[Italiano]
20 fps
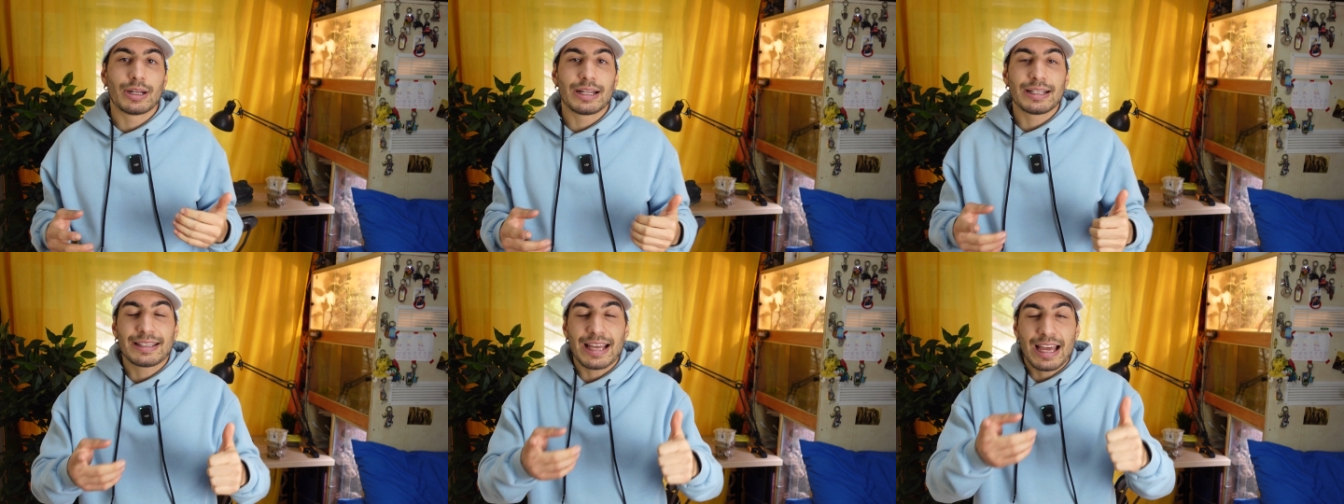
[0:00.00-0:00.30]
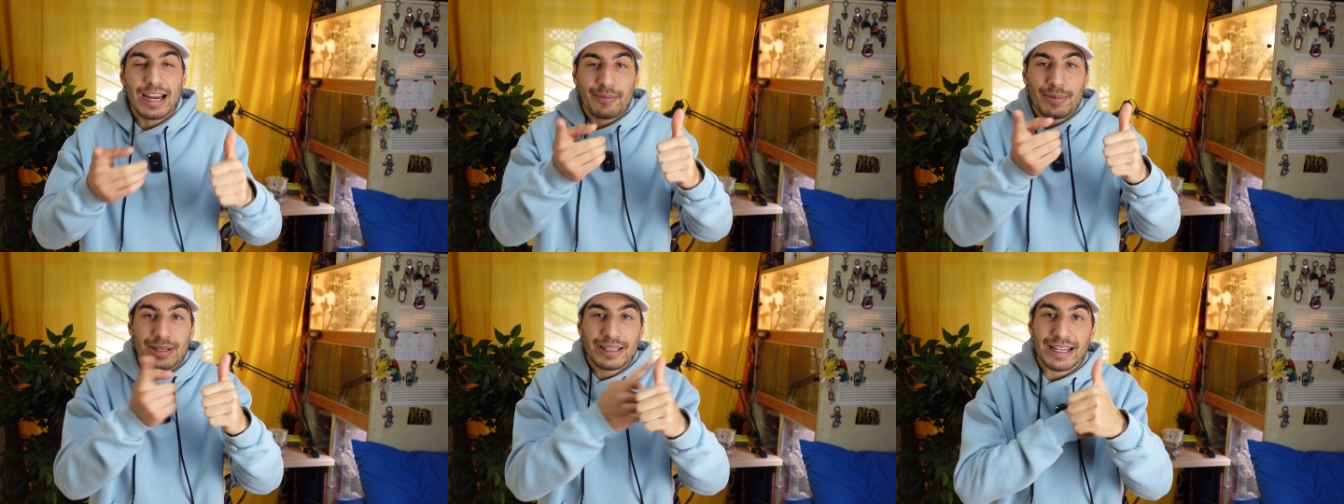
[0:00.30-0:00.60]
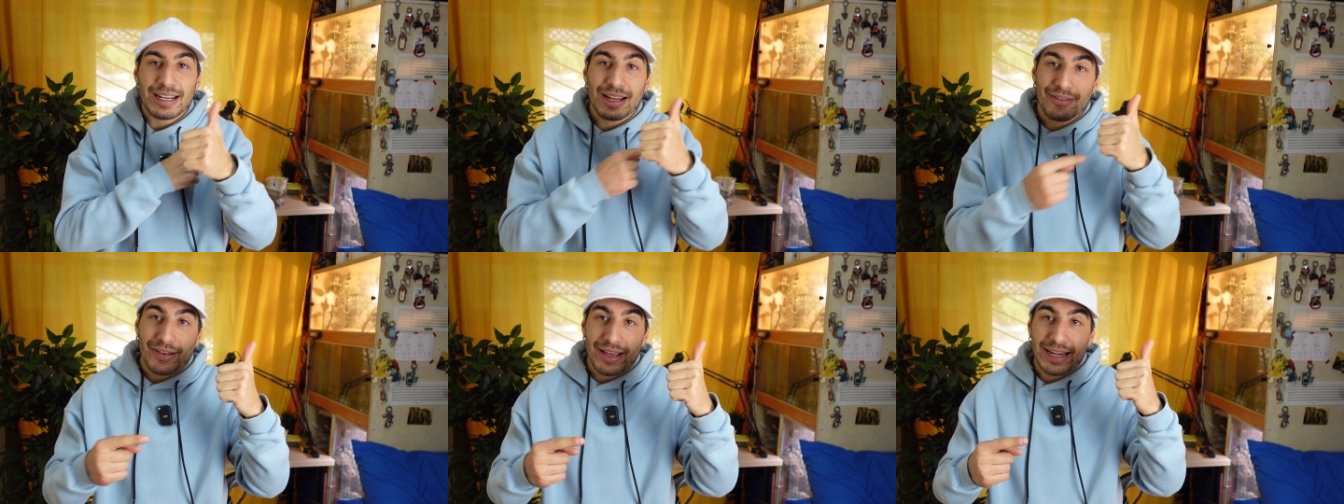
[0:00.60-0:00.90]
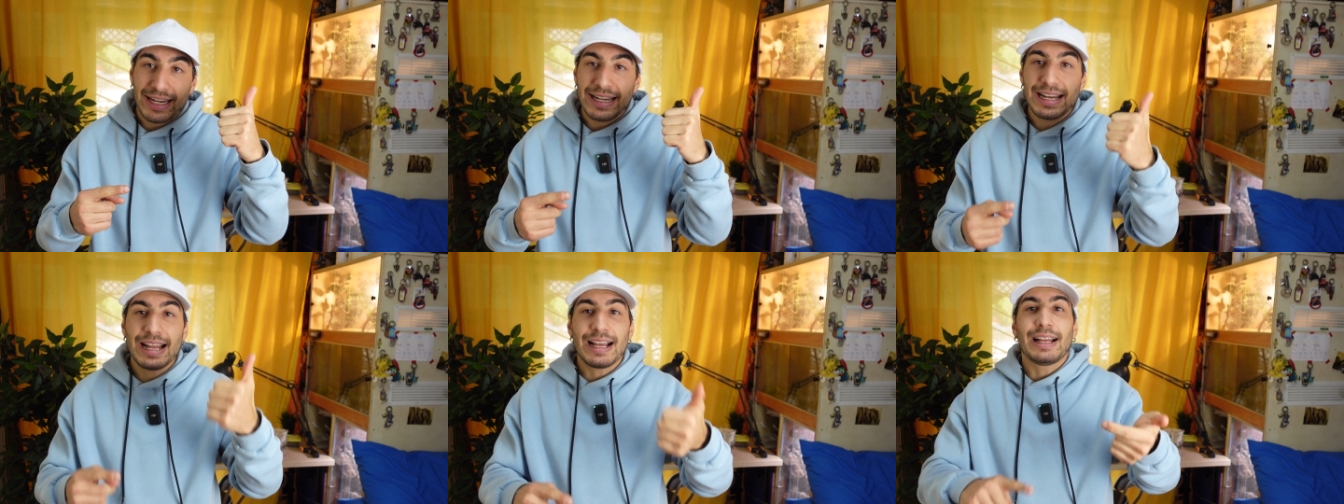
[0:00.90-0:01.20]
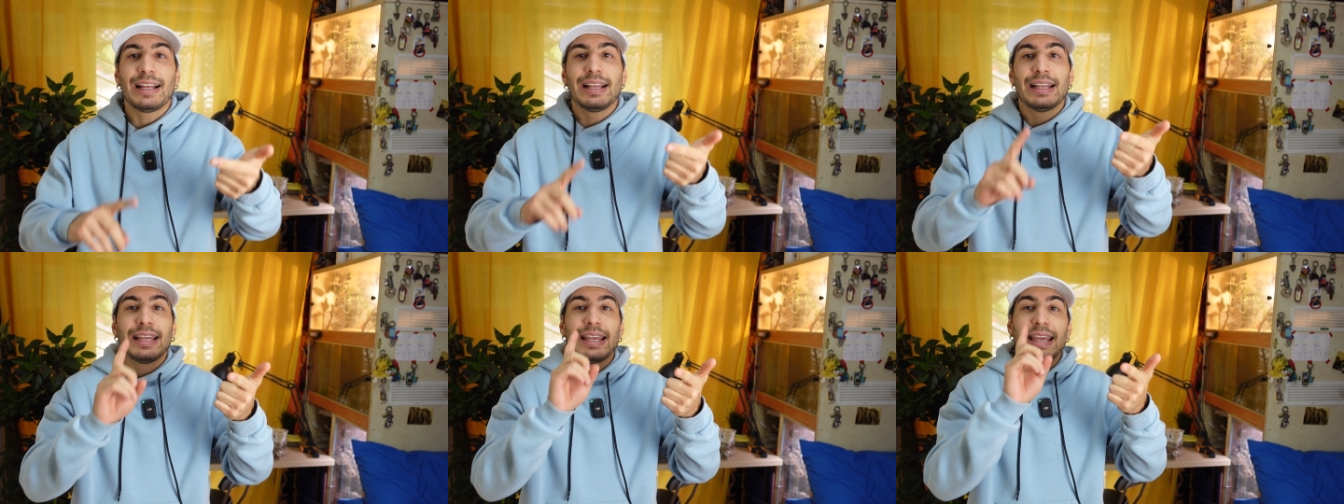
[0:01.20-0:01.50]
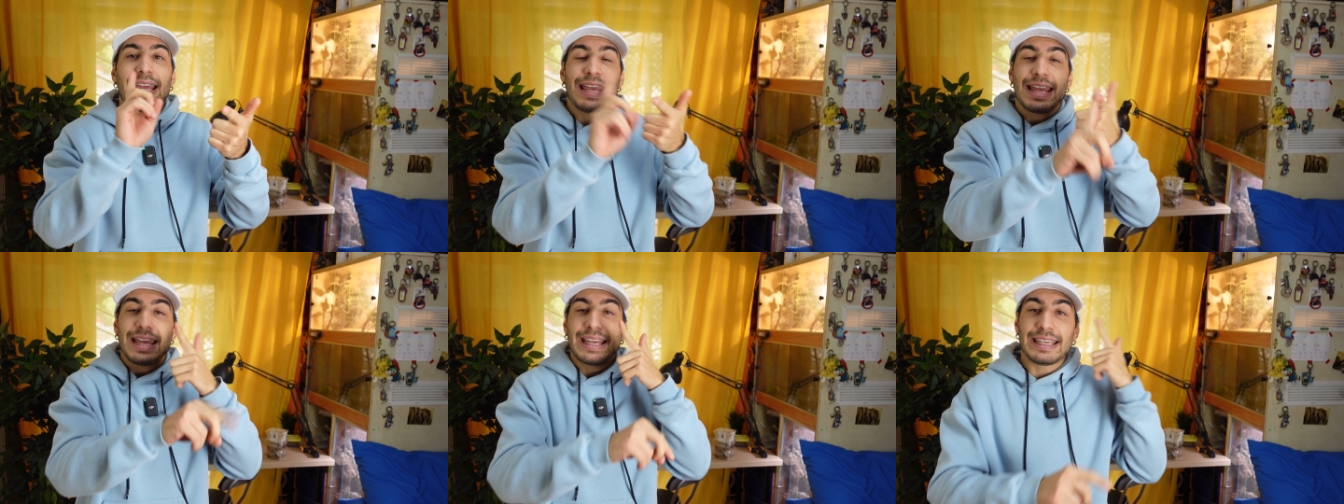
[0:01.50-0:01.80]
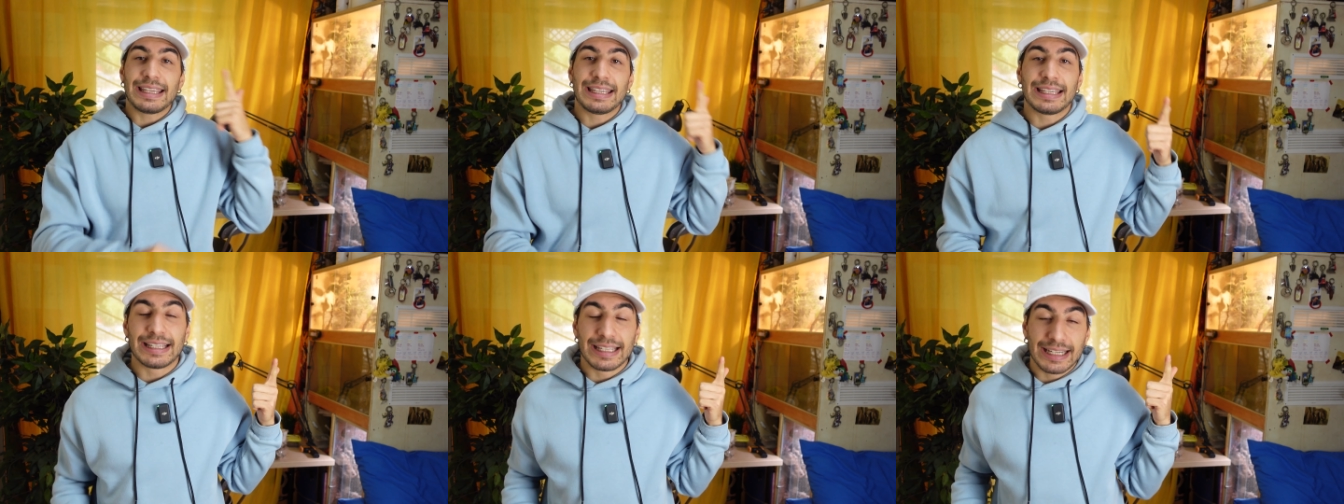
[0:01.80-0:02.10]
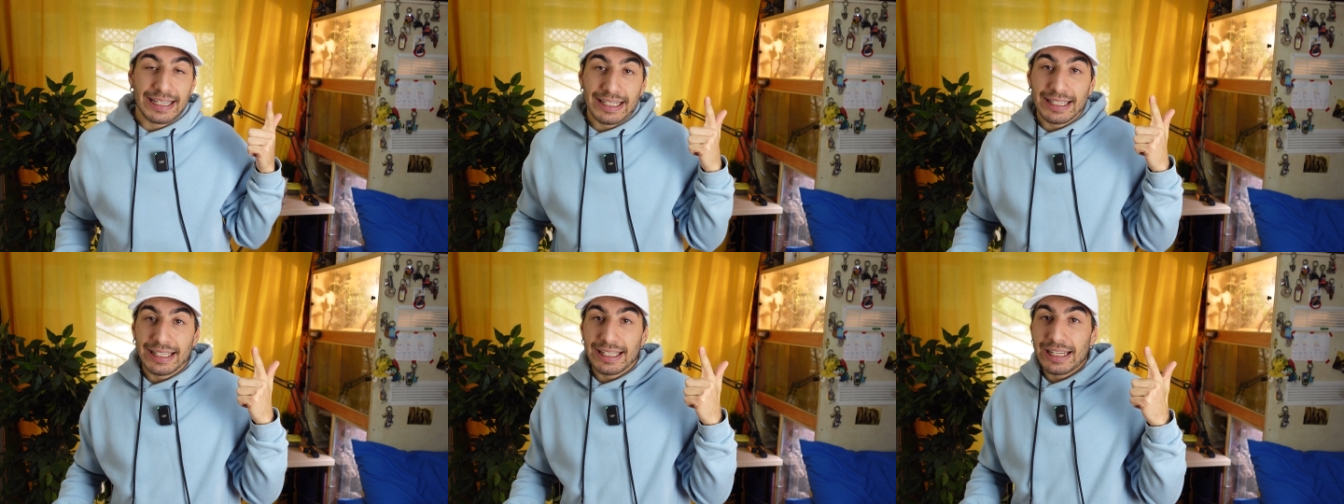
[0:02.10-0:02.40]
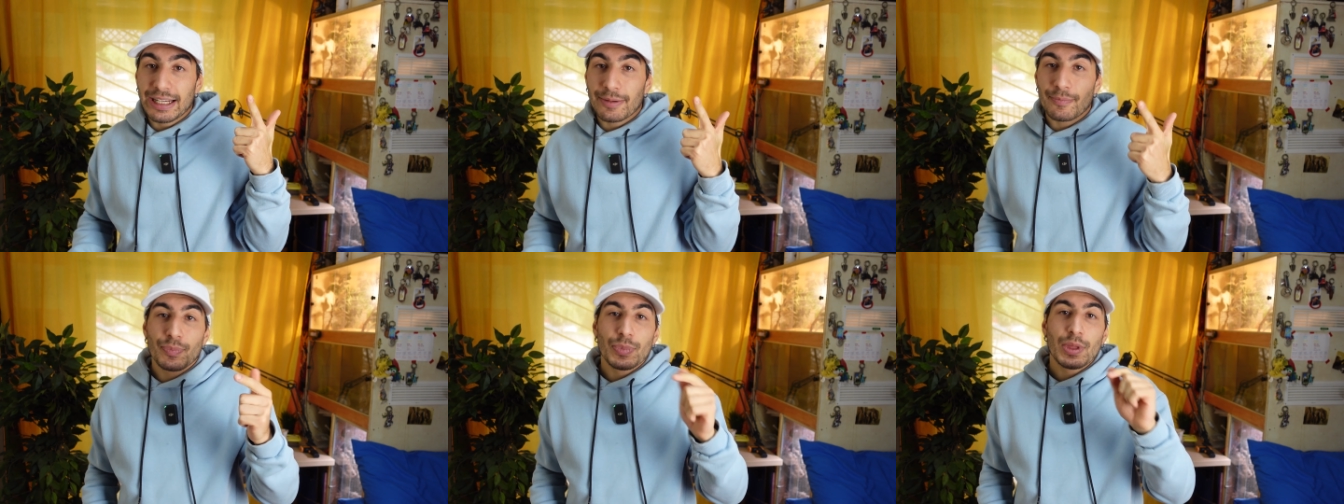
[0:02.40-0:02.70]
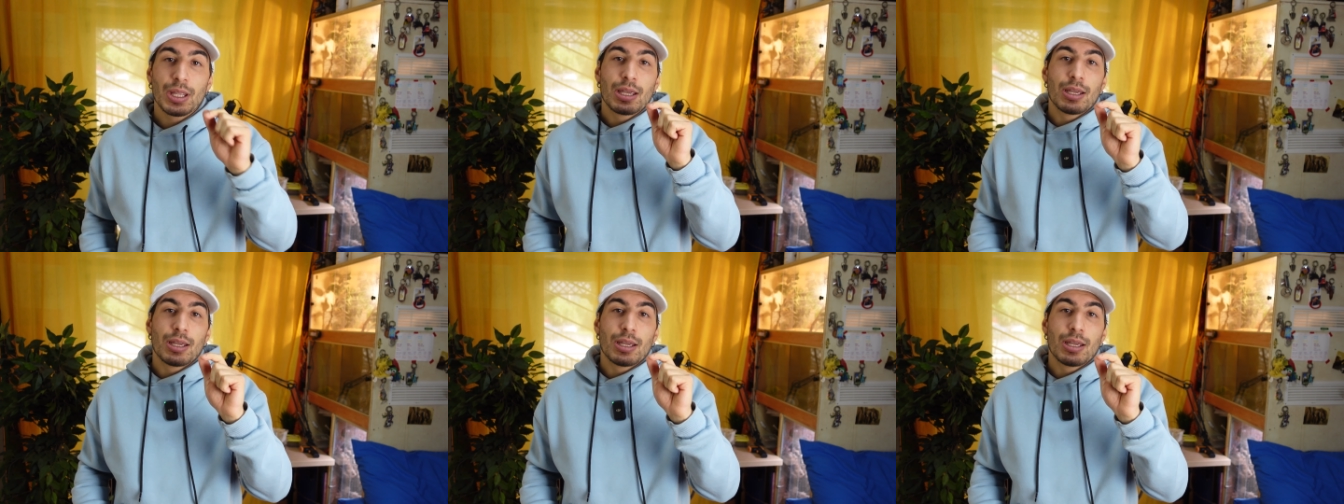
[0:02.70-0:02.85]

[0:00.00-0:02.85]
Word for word: le talme della farina e i grilli